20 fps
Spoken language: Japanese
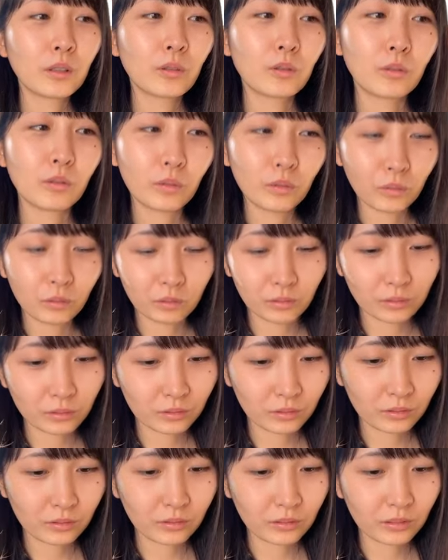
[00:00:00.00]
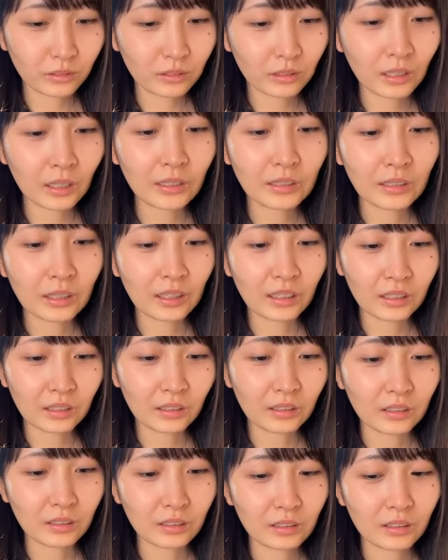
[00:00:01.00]
こう
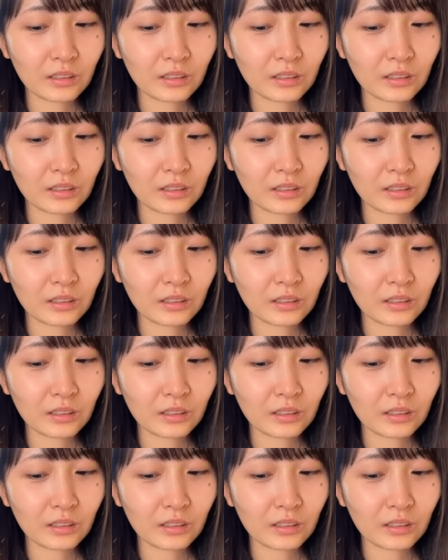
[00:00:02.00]
アイデア